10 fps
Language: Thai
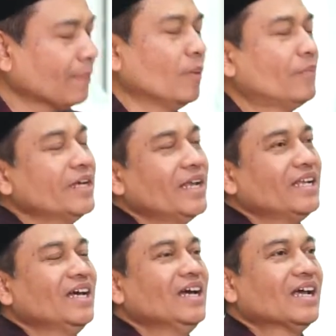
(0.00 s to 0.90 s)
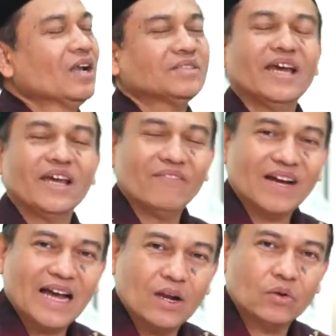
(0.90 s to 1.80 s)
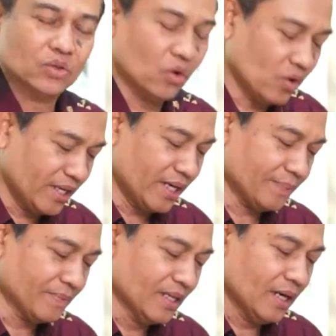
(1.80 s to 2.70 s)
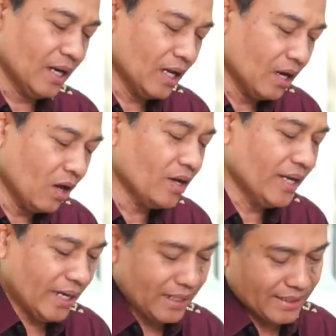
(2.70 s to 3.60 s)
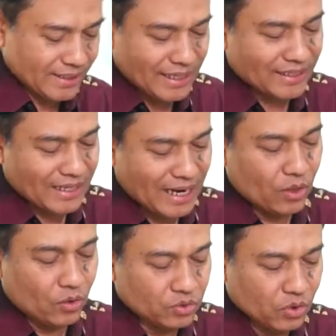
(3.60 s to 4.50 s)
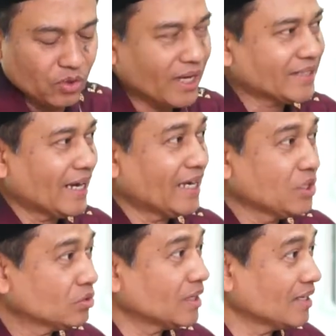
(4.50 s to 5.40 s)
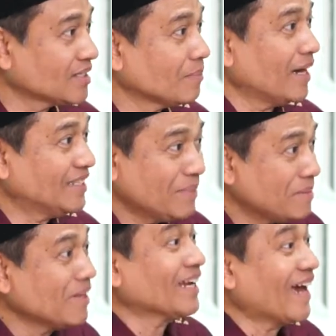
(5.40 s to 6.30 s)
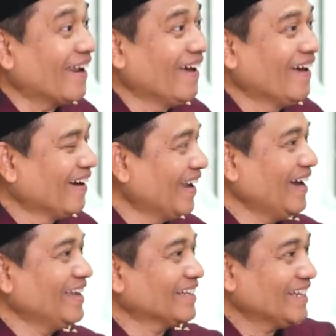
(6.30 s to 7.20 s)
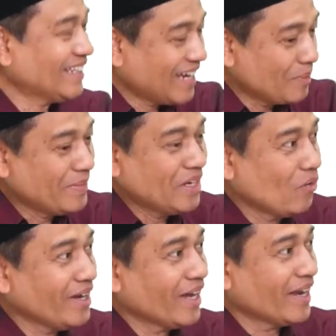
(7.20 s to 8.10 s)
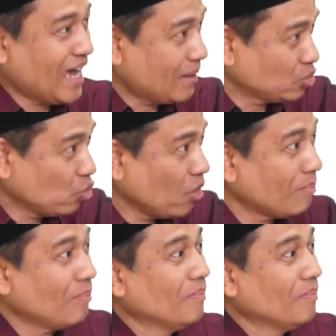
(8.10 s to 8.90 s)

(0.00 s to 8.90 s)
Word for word: ครับผมเพราะฉะนั้นเราจะเห็นว่าการลงโทษเนี่ยอัลลอฮ์เนี่ยอาจจะจัดการลงโทษให้แต่ละยุคแต่ละสมัยที่ไม่เหมือนกันนะอย่างเช่นท่านนบีนัวเนี่ยน้ำท่วม